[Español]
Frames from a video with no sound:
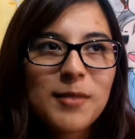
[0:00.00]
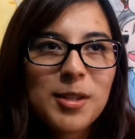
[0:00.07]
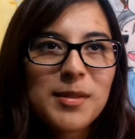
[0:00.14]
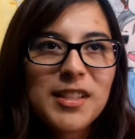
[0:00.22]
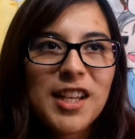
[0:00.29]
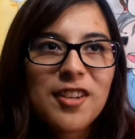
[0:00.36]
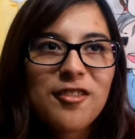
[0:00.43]

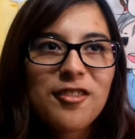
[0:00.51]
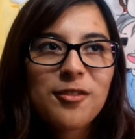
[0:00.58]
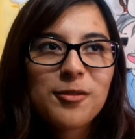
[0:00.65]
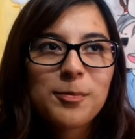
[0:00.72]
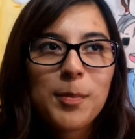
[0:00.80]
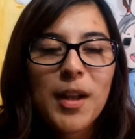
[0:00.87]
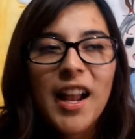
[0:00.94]
más bien ya
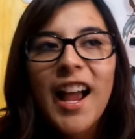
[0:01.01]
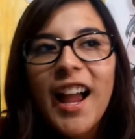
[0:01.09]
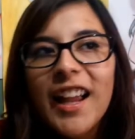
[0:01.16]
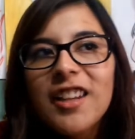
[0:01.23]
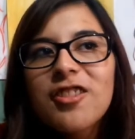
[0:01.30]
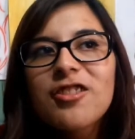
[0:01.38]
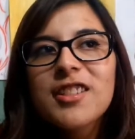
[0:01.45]
no,
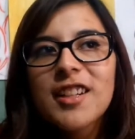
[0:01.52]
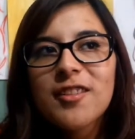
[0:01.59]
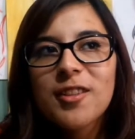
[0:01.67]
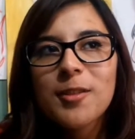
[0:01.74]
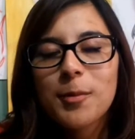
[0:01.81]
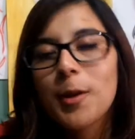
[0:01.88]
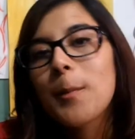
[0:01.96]
para ellos ya
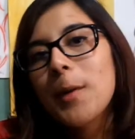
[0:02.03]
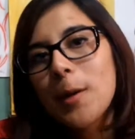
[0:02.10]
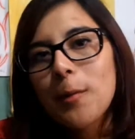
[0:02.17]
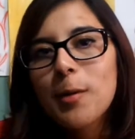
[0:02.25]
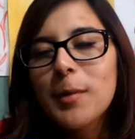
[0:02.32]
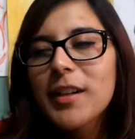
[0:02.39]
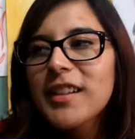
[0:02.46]
no, bueno,
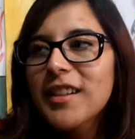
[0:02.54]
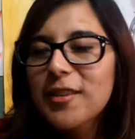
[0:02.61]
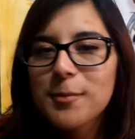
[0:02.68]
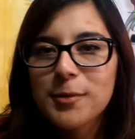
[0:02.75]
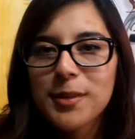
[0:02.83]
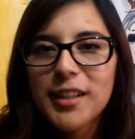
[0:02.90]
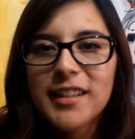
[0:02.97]
para Wolverine ya no
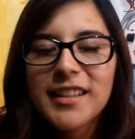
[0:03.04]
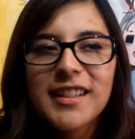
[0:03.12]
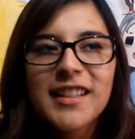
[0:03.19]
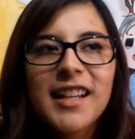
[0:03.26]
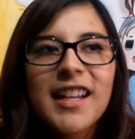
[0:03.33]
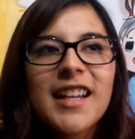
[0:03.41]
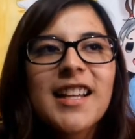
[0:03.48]
hay
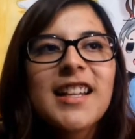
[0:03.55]
mutantes,